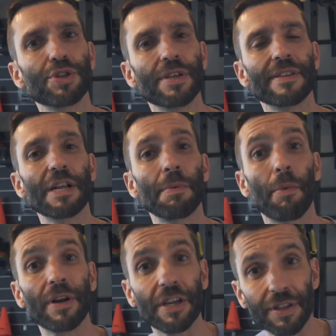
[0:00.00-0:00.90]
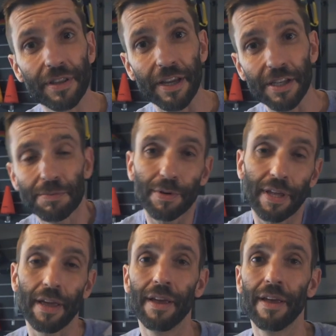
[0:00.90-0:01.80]
utilidade para a bolinha de tênis,
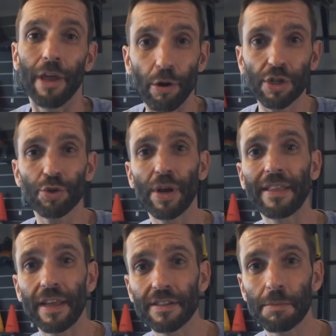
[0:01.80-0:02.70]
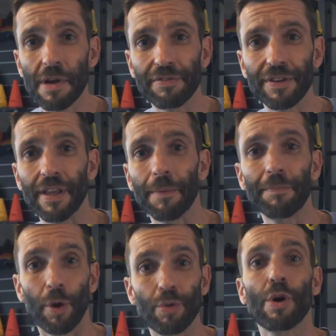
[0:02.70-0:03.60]
porque eu já joguei tênis na minha vida,
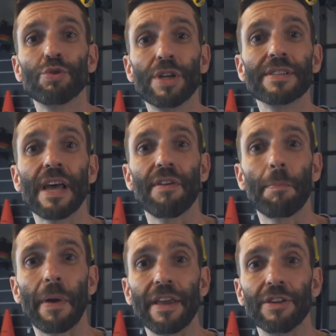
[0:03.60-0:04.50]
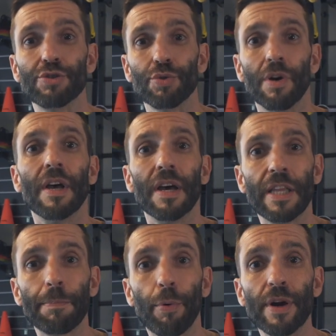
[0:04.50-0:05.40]
então já utilizava para isso.
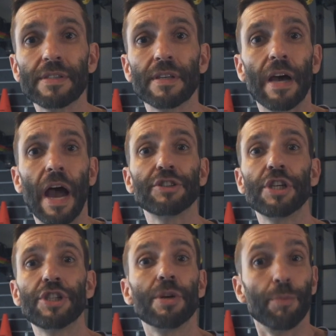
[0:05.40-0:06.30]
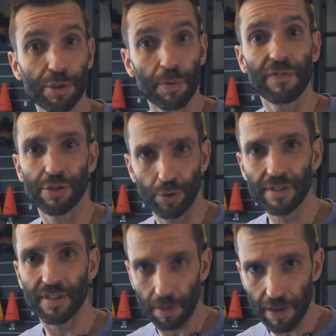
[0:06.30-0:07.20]
Depois, a gente, muitos
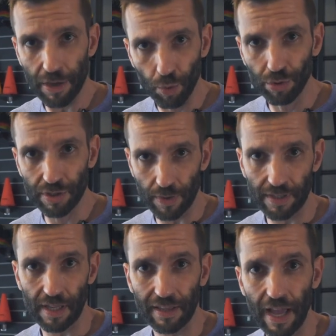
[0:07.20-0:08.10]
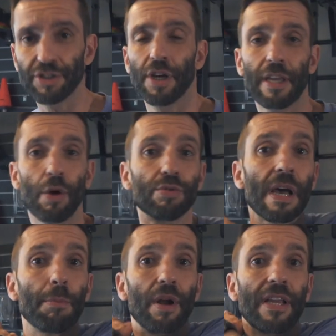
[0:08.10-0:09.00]
professores também usam essa tática, que é usar
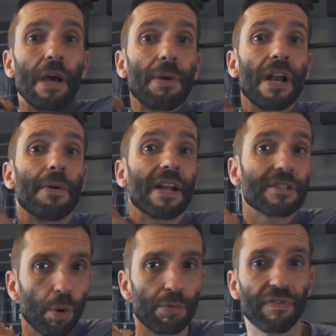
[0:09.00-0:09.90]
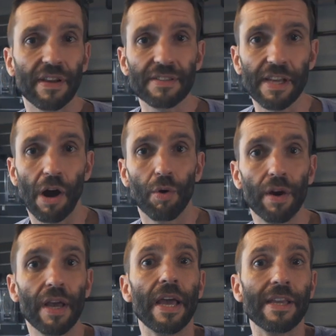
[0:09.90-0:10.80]
a bolinha para liberação miofascial
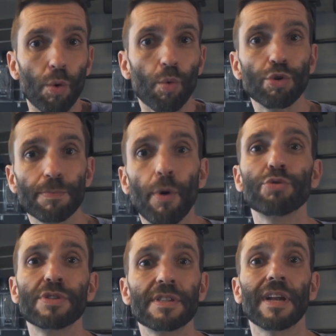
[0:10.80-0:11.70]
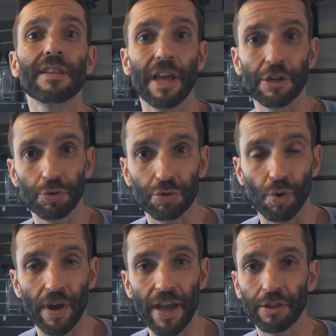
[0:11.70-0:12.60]
em alguns pontos estratégicos,
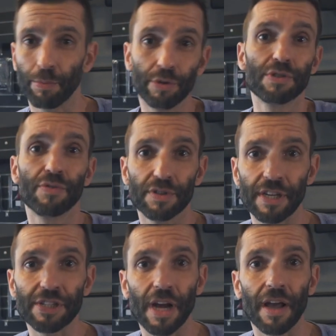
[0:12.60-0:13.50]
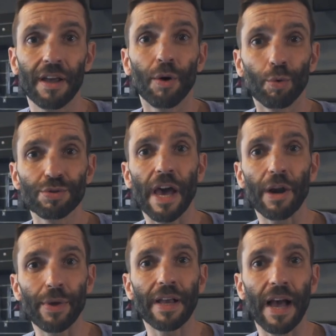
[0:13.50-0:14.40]
correto? Muitos de vocês já
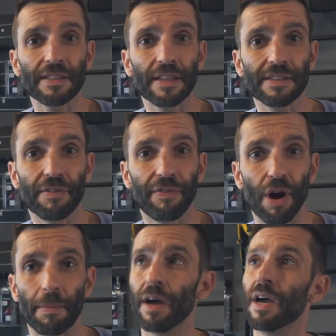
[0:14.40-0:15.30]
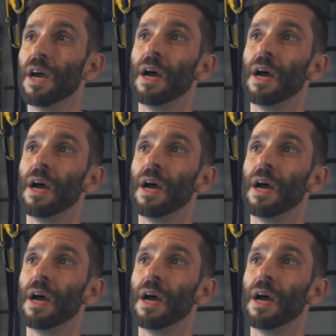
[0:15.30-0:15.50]
usaram em casa dessa forma.